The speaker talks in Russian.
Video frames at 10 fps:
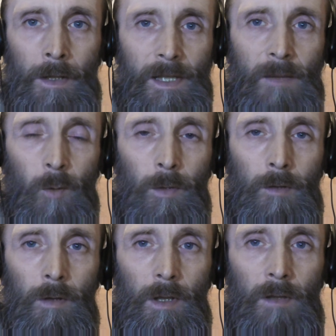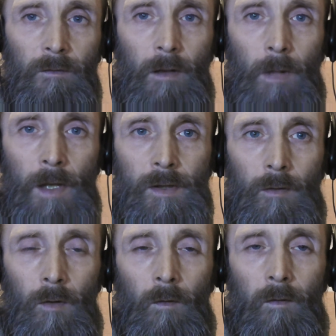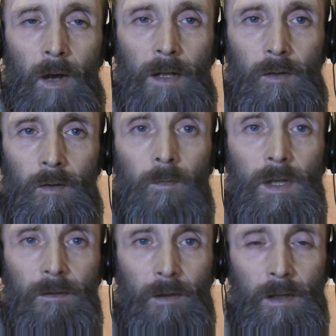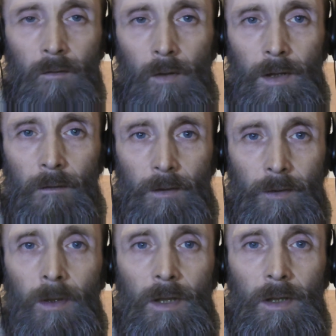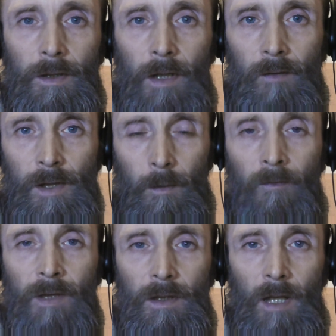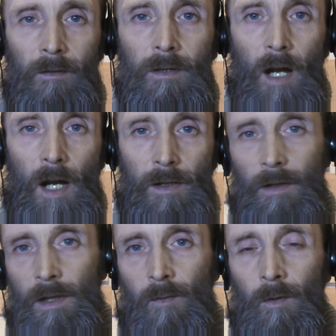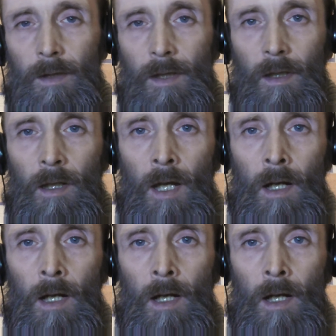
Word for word: Если публикую информацию о факте убийства животного, то только для того, чтобы вдохновить граждан республики